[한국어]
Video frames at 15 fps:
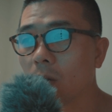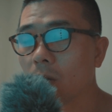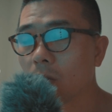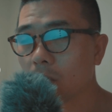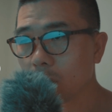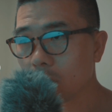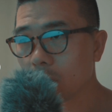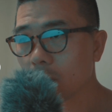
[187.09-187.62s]

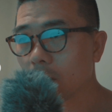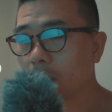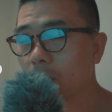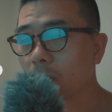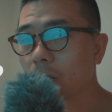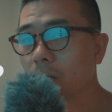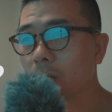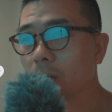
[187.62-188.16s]
솔직히
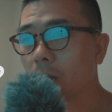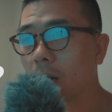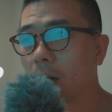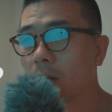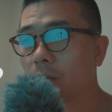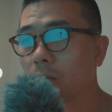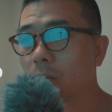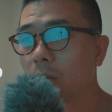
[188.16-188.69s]
캐논
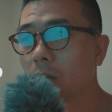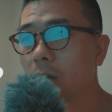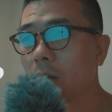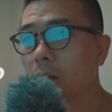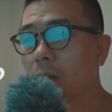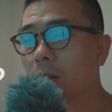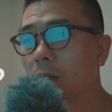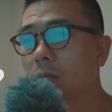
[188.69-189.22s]
아
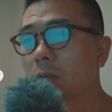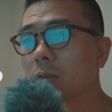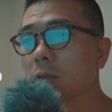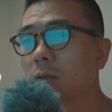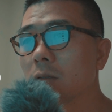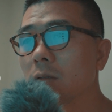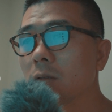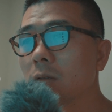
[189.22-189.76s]
소니의
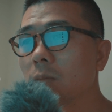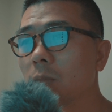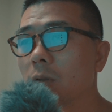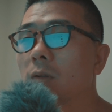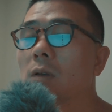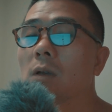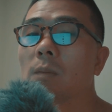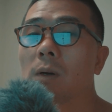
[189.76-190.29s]
렌즈는
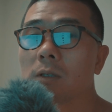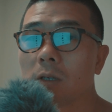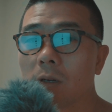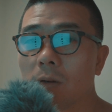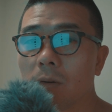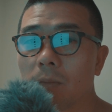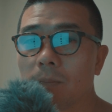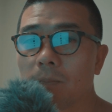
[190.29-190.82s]
비싼 게
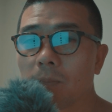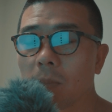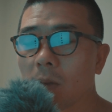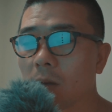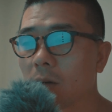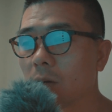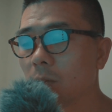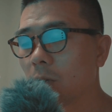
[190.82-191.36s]
맞아요.
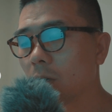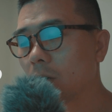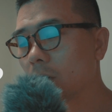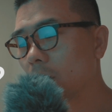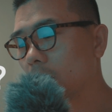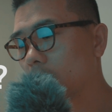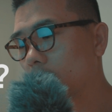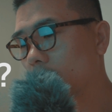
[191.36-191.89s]
그러면
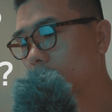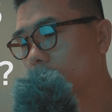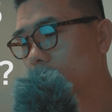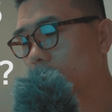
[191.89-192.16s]
이렇게 얘기하니까